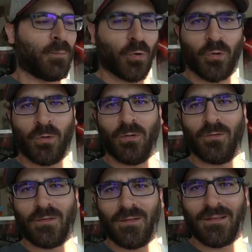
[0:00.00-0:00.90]
Bugün
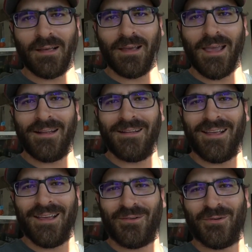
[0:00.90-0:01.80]
size en
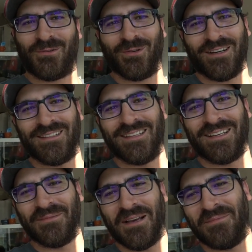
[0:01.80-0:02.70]
en kötü
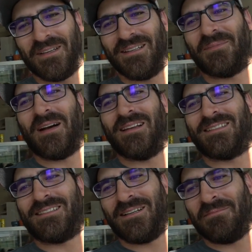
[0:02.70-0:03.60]
anılarımdan birini
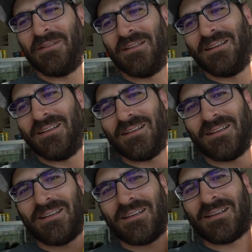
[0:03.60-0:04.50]
paylaşacağım.
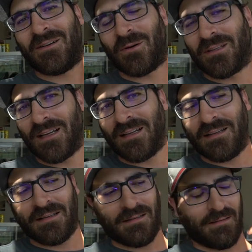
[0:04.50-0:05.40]
Ee, o
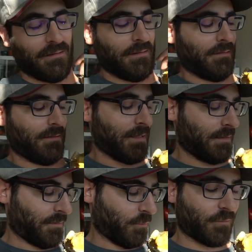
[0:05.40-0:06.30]
da
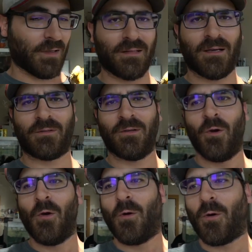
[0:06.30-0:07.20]
Sadıkcığım lütfen sabit dur.
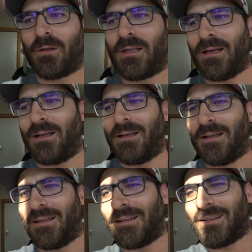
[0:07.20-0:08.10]
O da
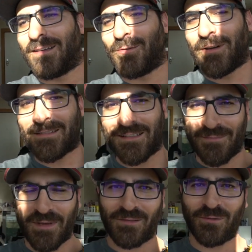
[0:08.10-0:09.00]
e,
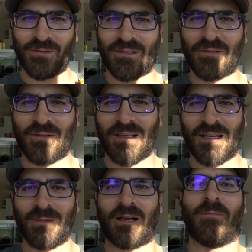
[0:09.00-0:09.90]
üniversiteden mezun olduktan sonra
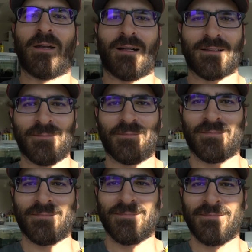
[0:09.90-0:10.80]
kendime kamera aldım.
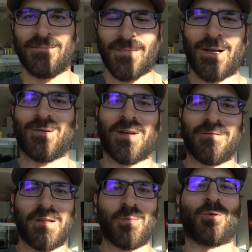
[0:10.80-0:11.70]
Malum
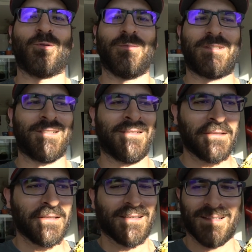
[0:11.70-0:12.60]
ben film okuduğum için
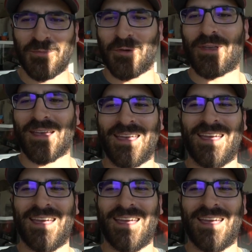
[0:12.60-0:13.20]
büyük